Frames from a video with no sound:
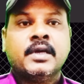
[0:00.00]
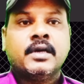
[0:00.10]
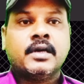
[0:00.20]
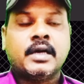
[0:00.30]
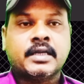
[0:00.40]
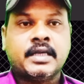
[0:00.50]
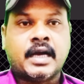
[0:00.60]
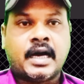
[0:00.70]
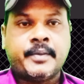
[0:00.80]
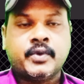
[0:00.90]
कि
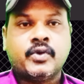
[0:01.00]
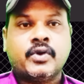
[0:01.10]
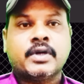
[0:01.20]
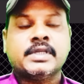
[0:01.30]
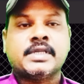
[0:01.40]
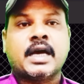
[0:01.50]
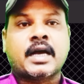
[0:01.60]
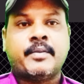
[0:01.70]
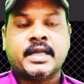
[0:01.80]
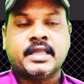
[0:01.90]
आप लोग जैसे
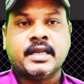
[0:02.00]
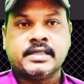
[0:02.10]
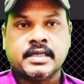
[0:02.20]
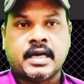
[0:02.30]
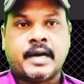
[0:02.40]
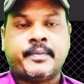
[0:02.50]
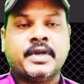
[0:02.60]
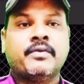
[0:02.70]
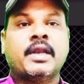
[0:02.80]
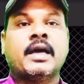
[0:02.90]
अकामा देरी से आप
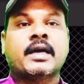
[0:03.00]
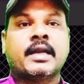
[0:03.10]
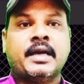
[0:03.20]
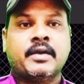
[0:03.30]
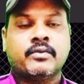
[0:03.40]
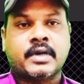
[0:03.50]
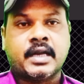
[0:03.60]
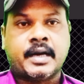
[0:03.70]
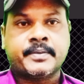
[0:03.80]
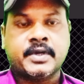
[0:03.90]
रिनवल ना कराएं
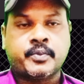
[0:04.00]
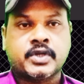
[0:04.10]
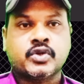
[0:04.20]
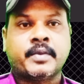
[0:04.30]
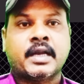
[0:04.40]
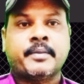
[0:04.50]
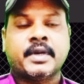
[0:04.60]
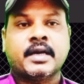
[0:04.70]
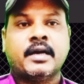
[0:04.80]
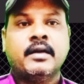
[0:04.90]
वरना आपके ऊपर जुर्माना
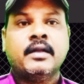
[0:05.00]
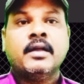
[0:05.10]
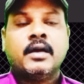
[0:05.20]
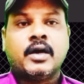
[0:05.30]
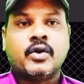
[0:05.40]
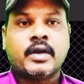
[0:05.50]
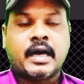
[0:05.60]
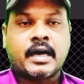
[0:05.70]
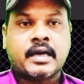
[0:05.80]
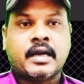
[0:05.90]
पड़ेगा और
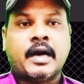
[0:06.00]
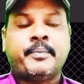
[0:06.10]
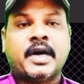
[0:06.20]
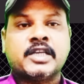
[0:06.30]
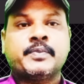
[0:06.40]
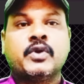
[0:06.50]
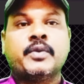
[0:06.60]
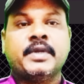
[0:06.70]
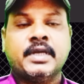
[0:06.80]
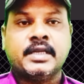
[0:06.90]
अगर आप पासपोर्ट
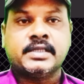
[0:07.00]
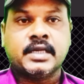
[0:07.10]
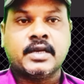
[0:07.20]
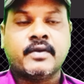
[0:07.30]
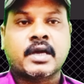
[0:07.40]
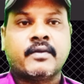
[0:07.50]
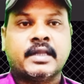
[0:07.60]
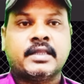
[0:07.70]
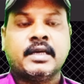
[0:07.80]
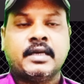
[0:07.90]
भी देरी से रिनवल
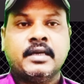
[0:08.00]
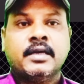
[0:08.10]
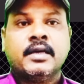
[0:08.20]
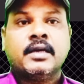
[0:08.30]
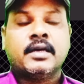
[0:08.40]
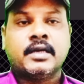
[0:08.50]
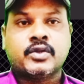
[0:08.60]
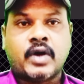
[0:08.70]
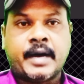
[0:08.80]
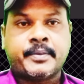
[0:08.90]
करवाते हैं
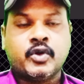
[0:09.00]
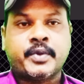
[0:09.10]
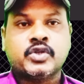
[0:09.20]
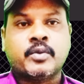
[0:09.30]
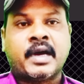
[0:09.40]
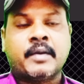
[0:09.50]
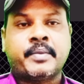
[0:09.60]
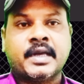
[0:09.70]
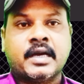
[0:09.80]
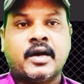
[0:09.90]
तो आपके ऊपर जुर्माना
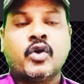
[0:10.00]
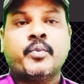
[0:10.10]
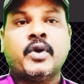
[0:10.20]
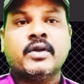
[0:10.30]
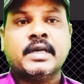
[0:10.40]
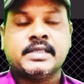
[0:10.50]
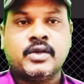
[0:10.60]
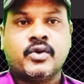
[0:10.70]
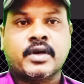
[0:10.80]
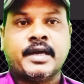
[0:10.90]
पड़ेगा और बहुत ऐसे
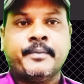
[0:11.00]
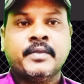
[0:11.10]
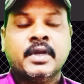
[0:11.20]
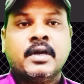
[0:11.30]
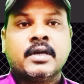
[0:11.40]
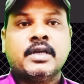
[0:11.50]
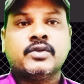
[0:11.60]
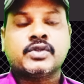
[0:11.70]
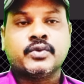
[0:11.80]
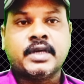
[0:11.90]
लोग हैं कि
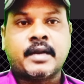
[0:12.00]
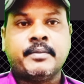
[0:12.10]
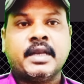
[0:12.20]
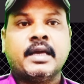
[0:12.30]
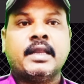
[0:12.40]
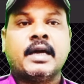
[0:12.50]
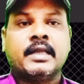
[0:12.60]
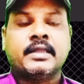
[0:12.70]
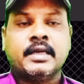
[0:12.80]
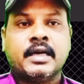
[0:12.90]
जो सऊदी अरब में नए नए
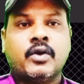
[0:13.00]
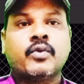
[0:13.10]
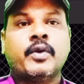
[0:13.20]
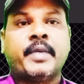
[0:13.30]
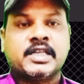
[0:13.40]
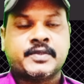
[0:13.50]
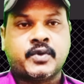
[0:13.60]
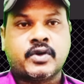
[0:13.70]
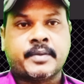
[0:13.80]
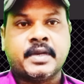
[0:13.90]
आते हैं और वो
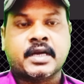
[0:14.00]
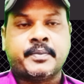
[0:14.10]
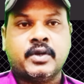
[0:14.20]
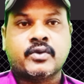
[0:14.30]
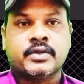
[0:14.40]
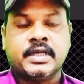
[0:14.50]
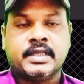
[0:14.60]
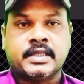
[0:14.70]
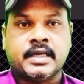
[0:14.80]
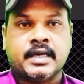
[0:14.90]
पासपोर्ट अपने कपिलों को दे
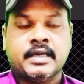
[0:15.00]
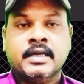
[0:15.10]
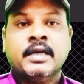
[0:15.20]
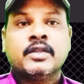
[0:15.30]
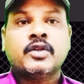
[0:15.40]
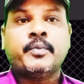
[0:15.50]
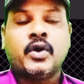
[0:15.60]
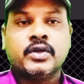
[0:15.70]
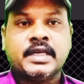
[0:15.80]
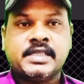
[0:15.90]
देते हैं तो
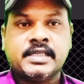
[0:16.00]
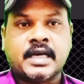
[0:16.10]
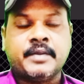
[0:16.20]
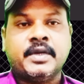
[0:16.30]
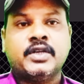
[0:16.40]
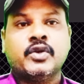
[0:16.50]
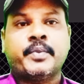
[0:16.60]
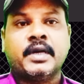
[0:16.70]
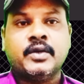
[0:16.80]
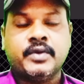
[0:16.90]
बहुत ऐसी सारी वीडियो
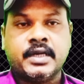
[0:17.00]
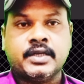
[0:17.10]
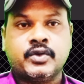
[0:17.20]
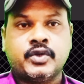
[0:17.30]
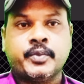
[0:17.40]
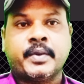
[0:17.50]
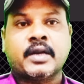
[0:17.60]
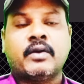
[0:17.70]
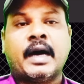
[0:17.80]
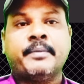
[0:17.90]
पड़ी हुई हैं यूट्यूब
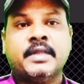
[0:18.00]
पर आप